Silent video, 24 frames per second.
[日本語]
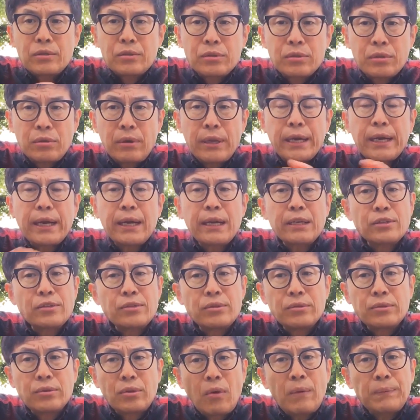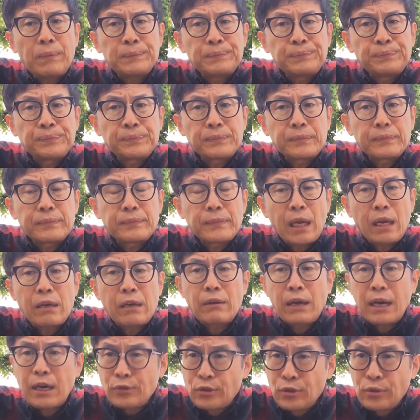それからすると、ある
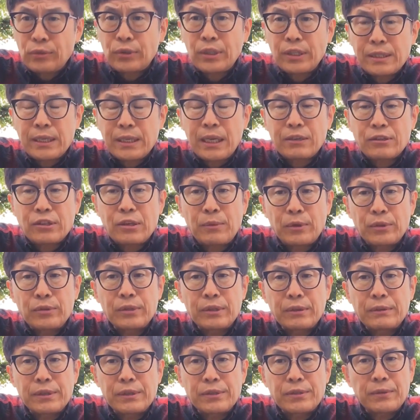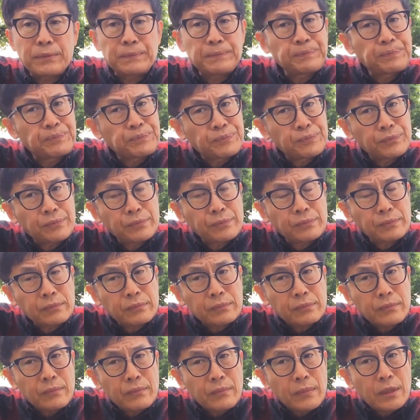いはある種の哲学者になっている。
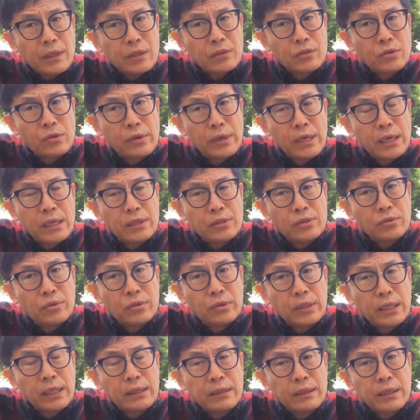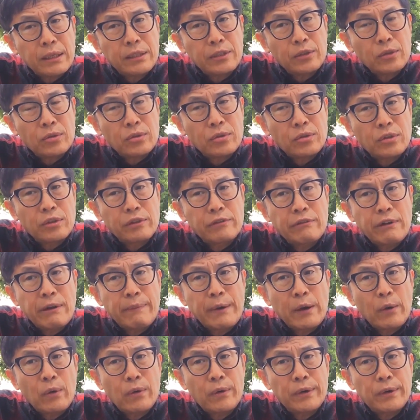それからすると、たった一つの岩
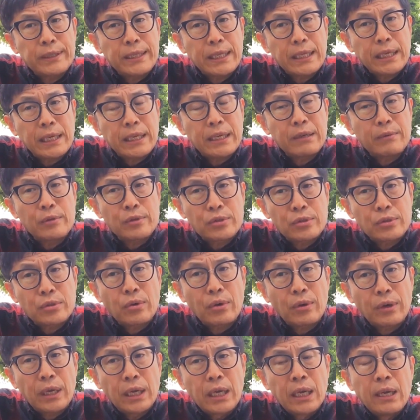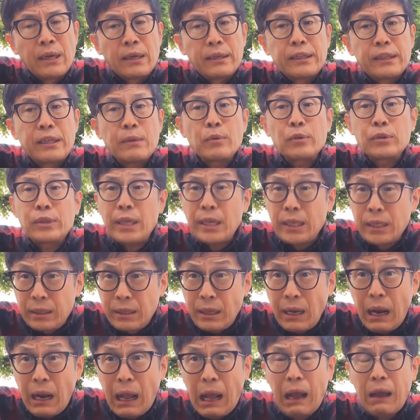場を越えただけでもすごい。でもでき
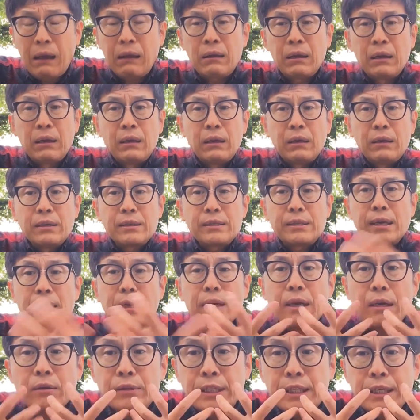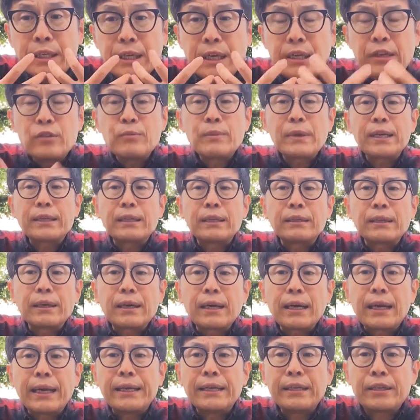たら、せっかく人間に生まれたの
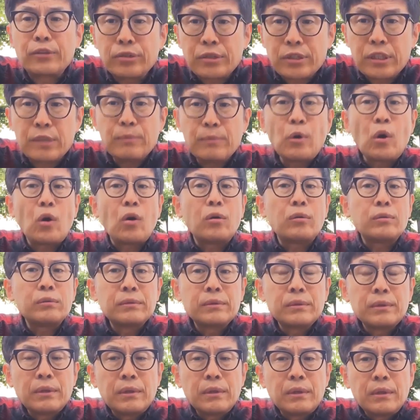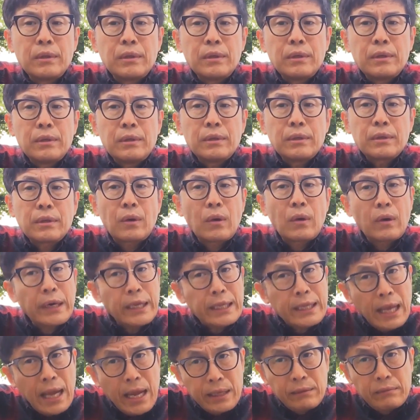で、いくつも越えた
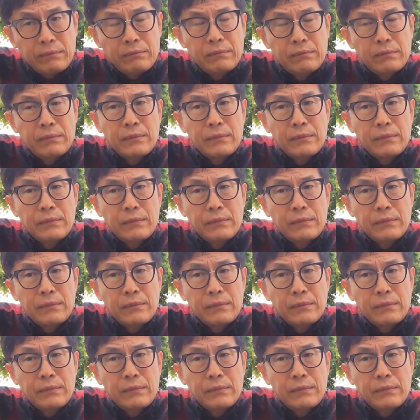い